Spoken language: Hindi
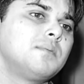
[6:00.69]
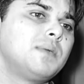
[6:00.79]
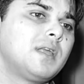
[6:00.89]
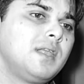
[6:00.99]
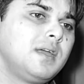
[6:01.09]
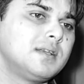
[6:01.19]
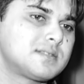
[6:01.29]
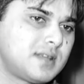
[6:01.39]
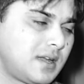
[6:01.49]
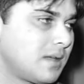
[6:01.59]
कि पहले
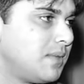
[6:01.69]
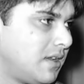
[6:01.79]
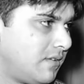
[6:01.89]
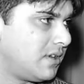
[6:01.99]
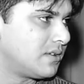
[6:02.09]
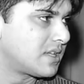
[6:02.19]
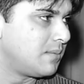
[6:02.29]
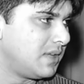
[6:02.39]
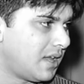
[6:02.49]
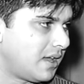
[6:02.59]
इस तरह के मेरे वीडियोस
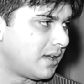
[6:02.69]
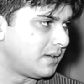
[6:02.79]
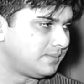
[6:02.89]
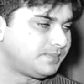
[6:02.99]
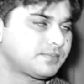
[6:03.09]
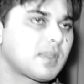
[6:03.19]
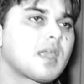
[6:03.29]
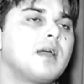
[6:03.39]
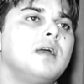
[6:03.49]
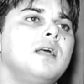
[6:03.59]
कभी नहीं आए
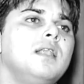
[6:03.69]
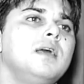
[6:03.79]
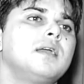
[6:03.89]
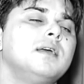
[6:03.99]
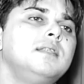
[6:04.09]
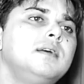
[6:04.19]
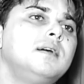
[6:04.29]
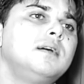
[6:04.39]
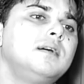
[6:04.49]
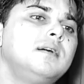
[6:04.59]
लेकिन
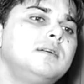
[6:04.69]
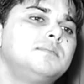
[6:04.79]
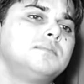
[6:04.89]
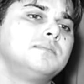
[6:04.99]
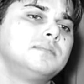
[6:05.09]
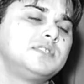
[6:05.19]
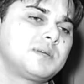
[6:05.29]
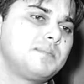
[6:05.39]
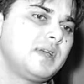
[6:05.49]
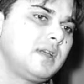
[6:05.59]

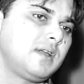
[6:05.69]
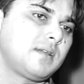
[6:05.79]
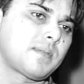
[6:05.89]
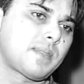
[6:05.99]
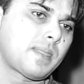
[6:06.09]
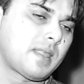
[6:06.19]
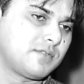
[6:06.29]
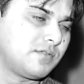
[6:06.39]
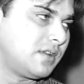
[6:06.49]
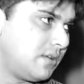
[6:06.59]
जब मैं
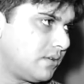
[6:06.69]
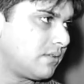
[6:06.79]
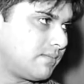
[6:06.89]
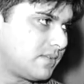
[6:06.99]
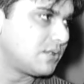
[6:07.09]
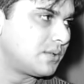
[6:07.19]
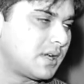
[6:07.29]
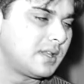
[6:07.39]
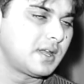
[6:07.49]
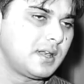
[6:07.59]
वो वीडियो शूट
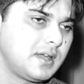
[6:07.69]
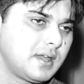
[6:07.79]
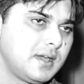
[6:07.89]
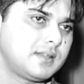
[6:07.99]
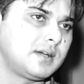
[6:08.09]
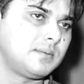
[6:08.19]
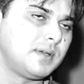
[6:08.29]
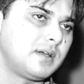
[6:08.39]
करने के लिए गया था